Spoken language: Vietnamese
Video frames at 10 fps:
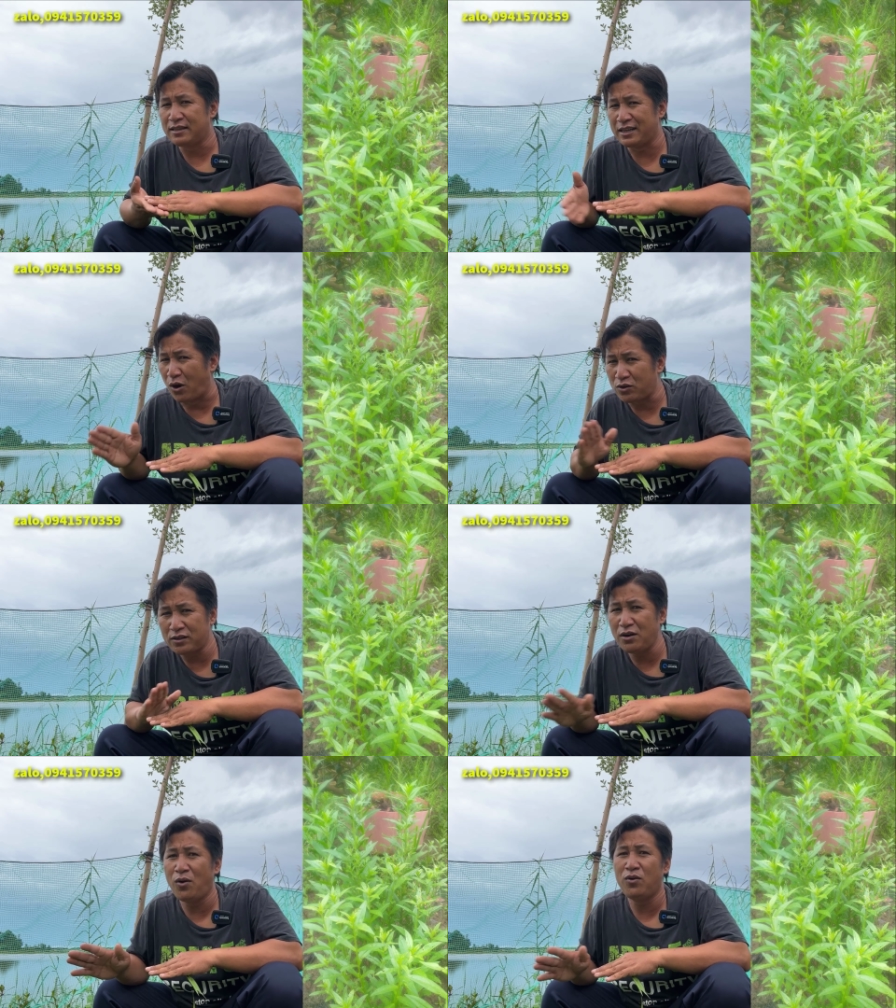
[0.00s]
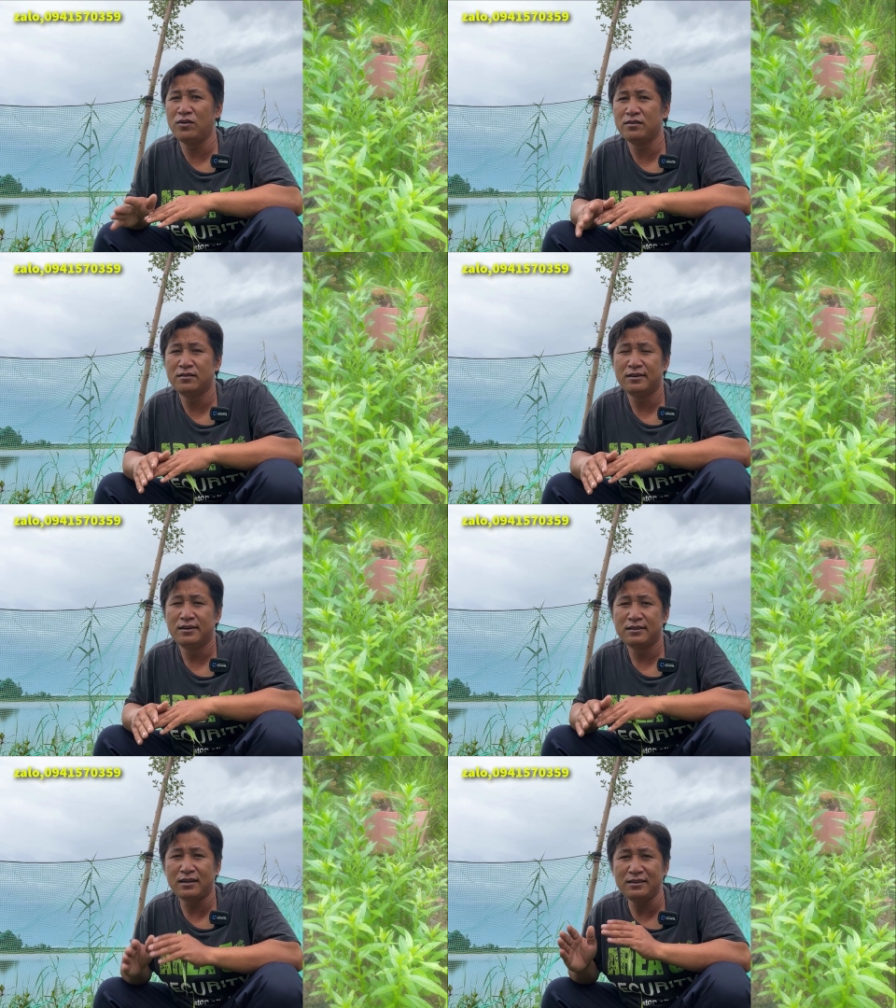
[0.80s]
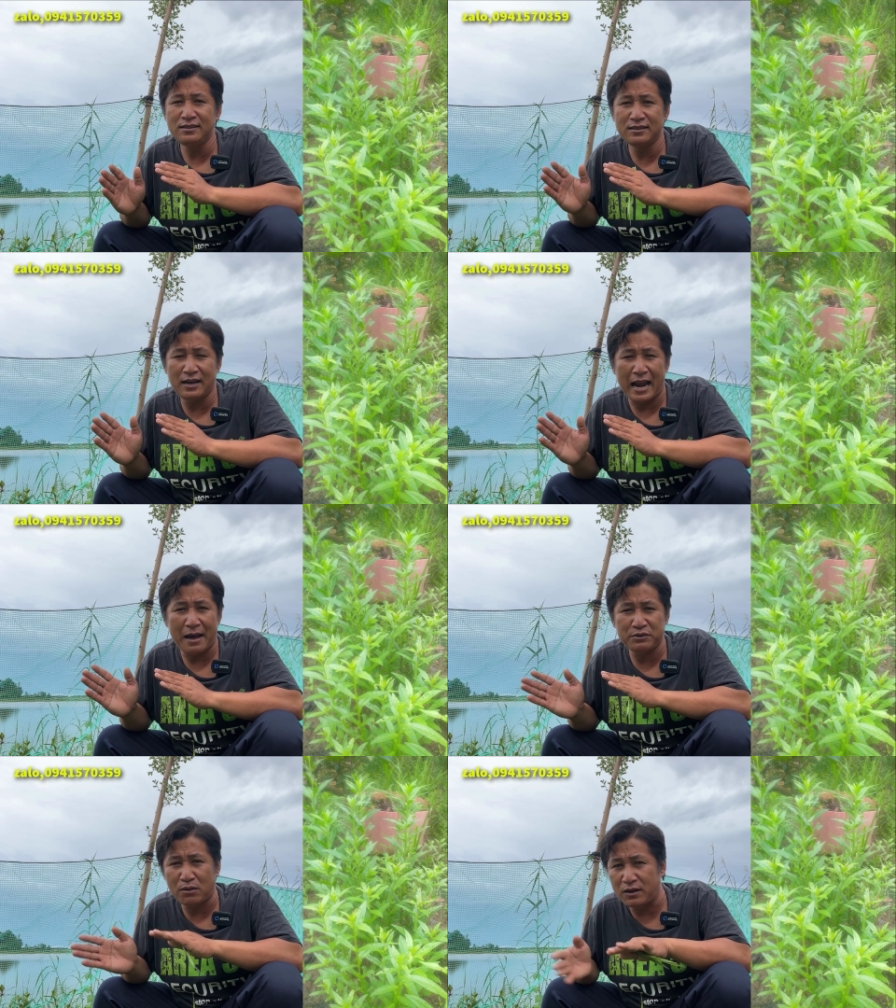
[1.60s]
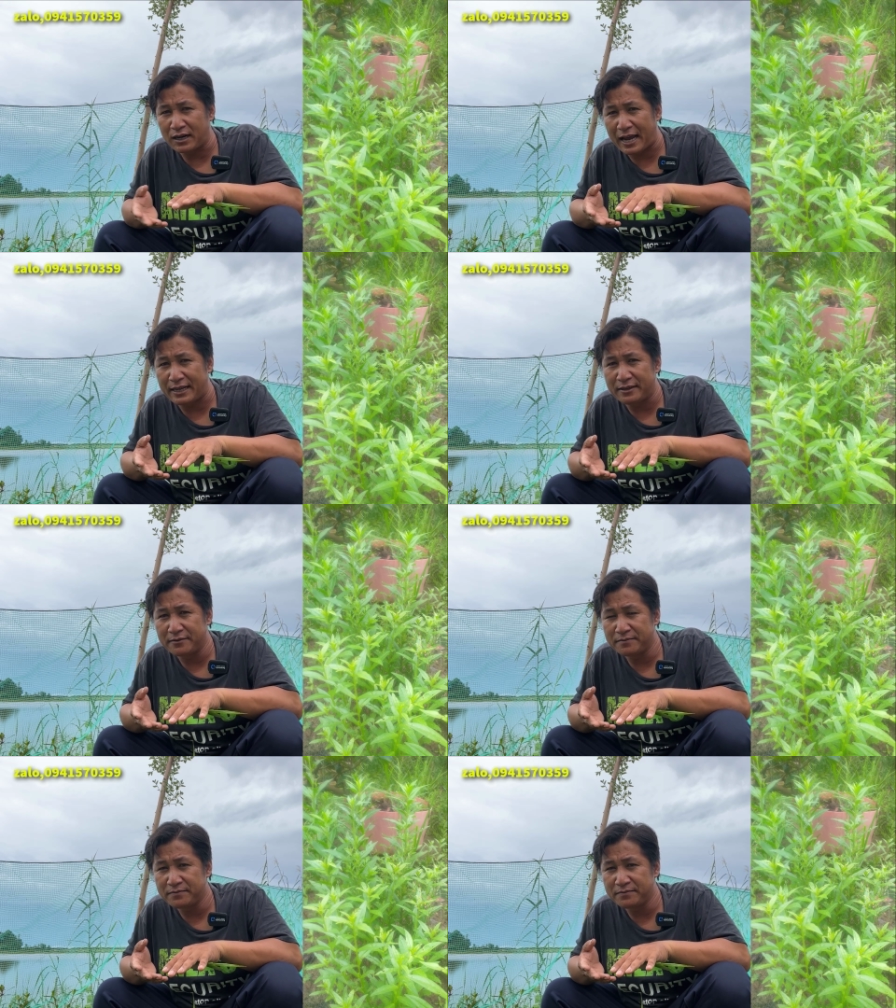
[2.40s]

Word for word: thì gọi cho Tuấn luôn Tuấn làm xong đợt này